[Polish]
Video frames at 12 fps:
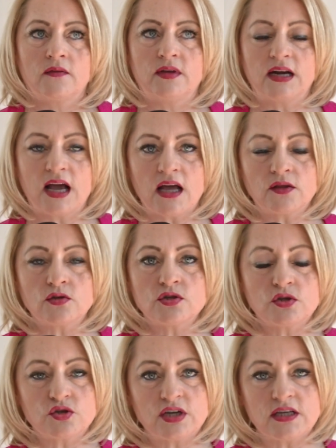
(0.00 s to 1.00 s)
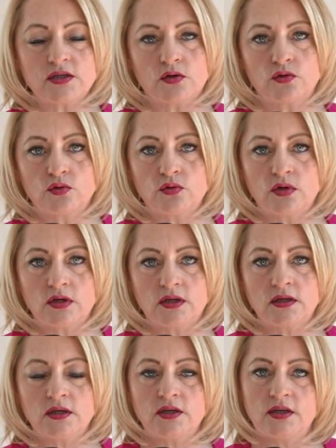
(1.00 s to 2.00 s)
Wielkanoc to czas
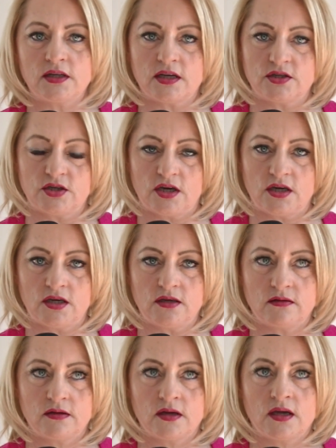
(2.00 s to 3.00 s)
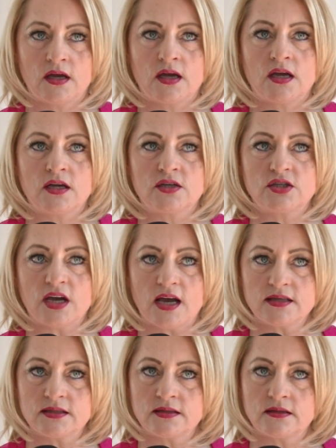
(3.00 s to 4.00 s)
otuchy i nadziei.
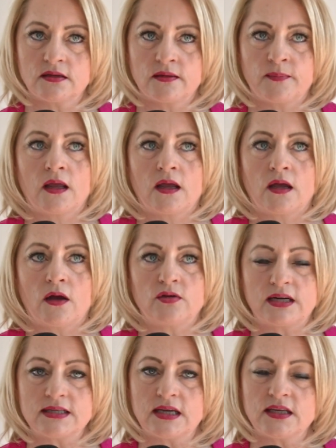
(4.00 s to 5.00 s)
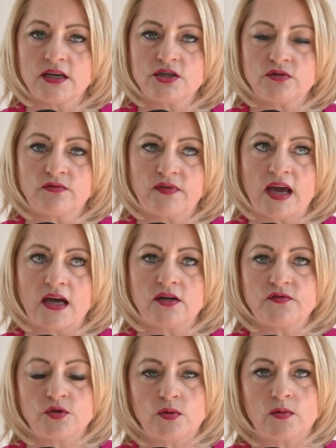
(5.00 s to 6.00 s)
Czas odradzania się wiary
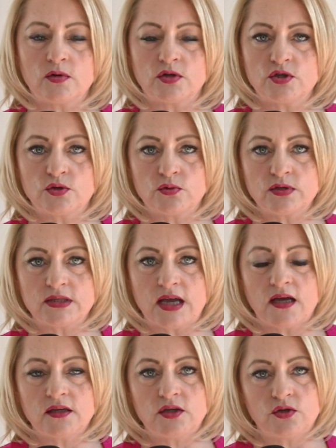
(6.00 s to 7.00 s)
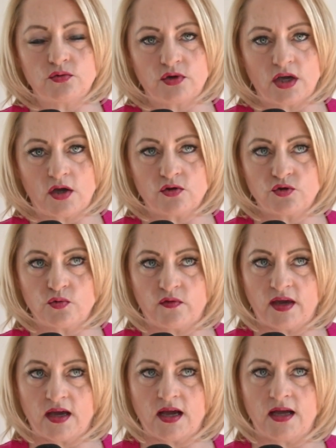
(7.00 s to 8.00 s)
w siłę Chrystusa i drugiego
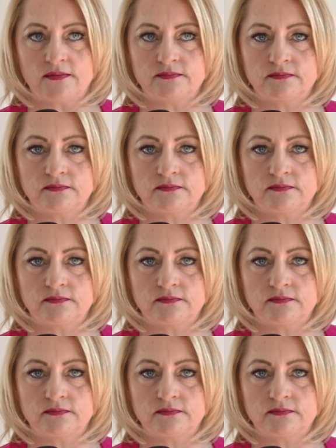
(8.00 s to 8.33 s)
człowieka.